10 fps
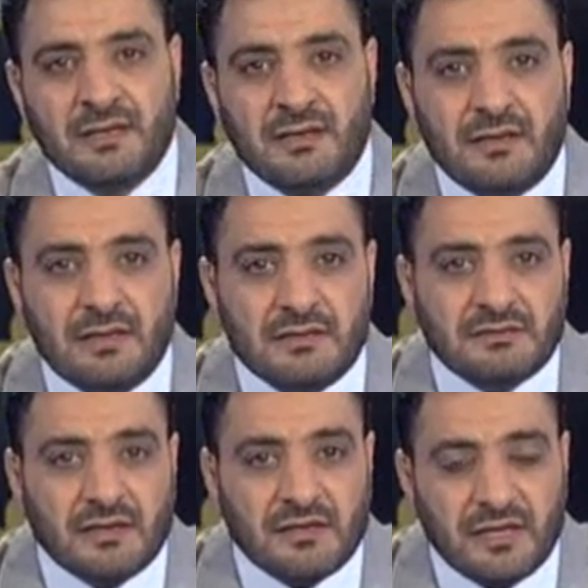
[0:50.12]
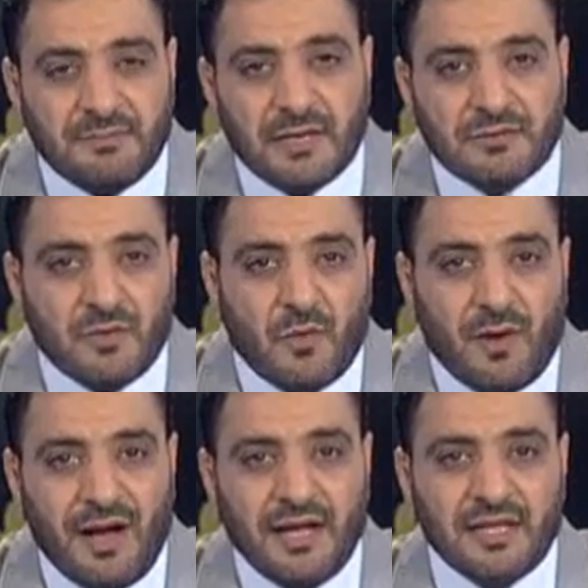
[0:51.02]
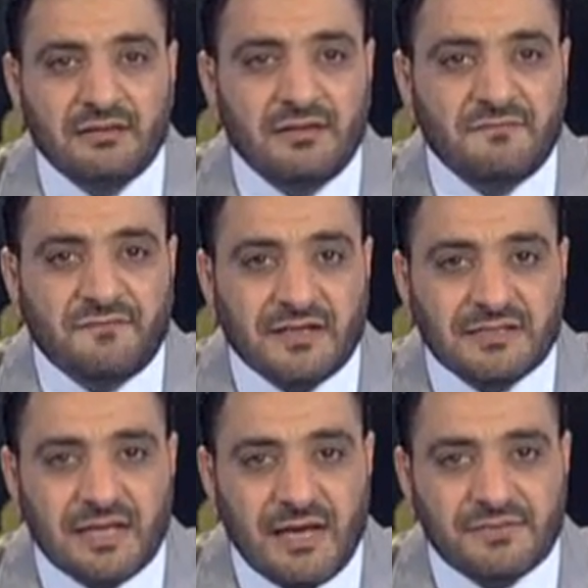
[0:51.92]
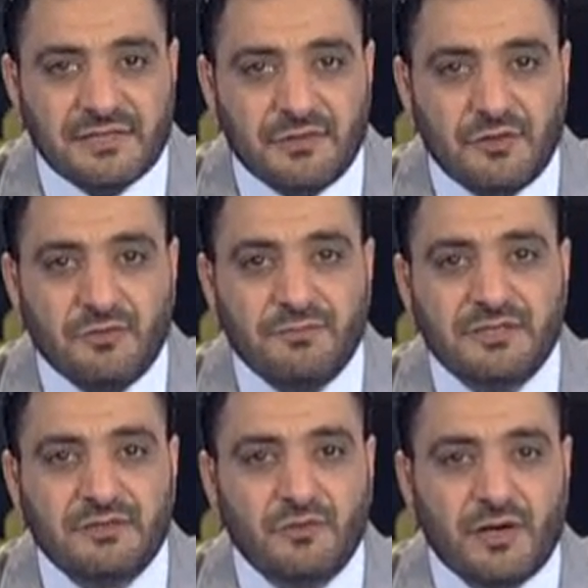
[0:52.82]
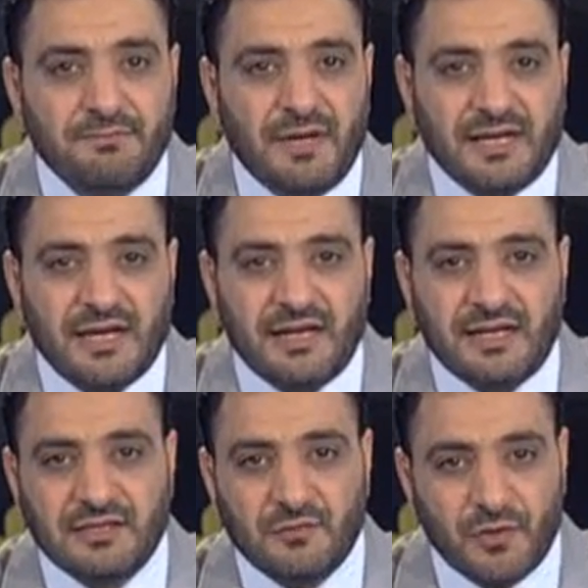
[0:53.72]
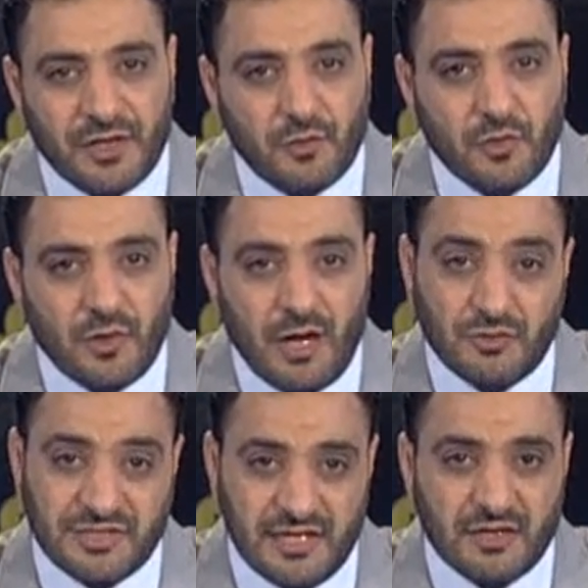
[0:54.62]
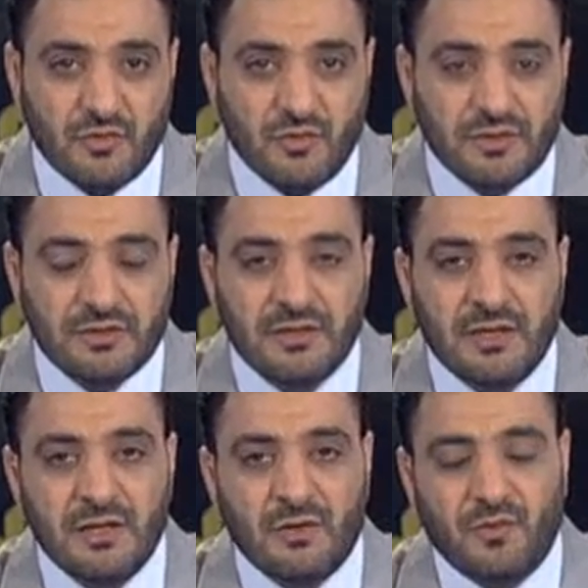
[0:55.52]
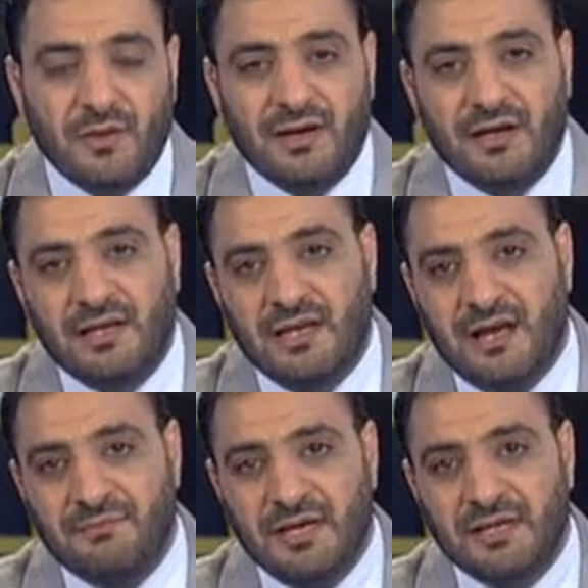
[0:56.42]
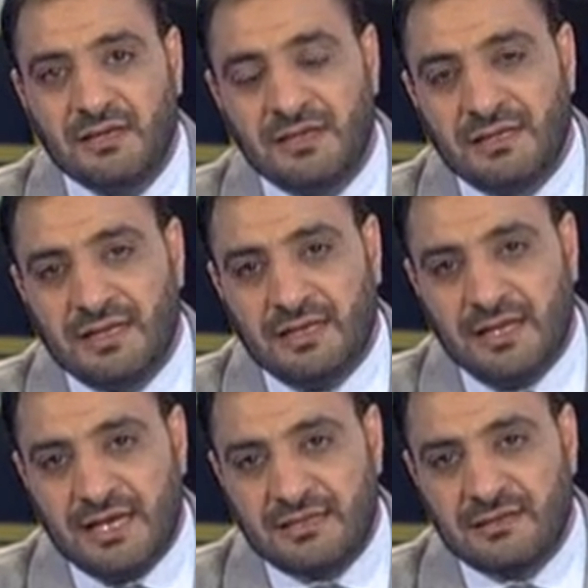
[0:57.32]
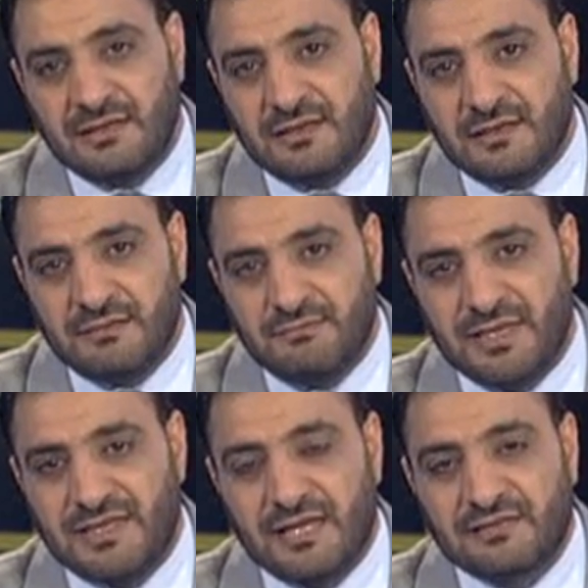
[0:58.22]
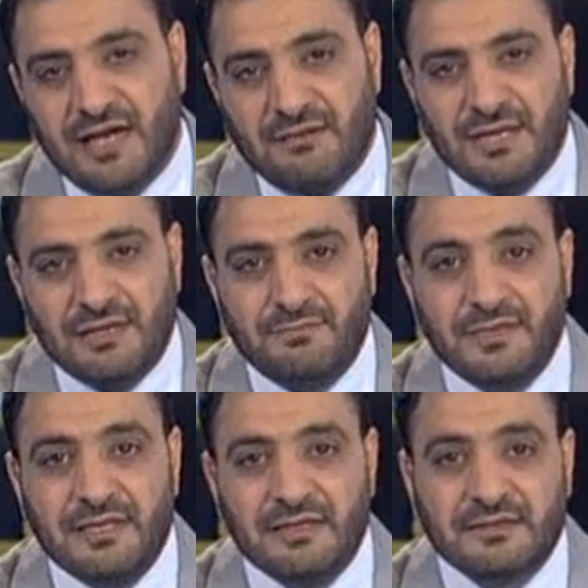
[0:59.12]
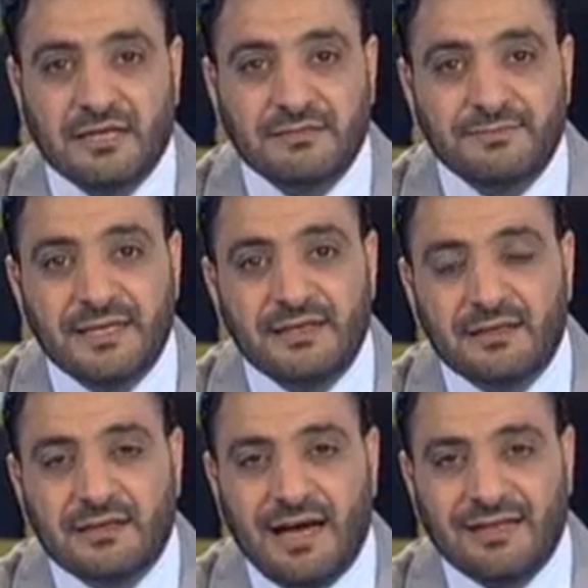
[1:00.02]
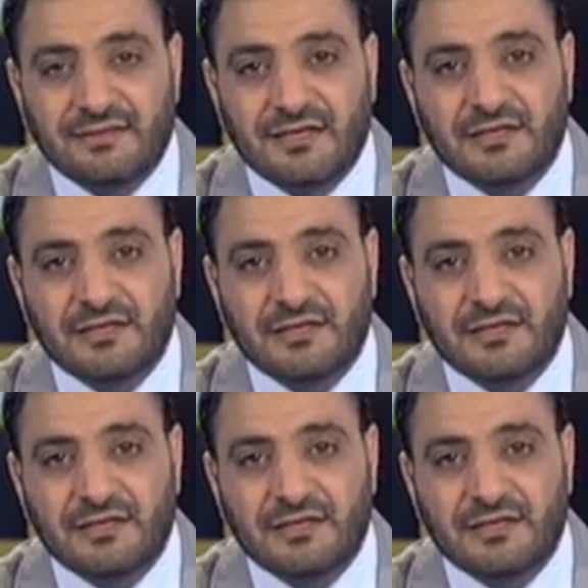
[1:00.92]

آه، تقريبا 1.5 مليون متر مربع كان تمويله أو سيكون والأعمال الآن آه، بدأت تعمل بتطبيق عن طريق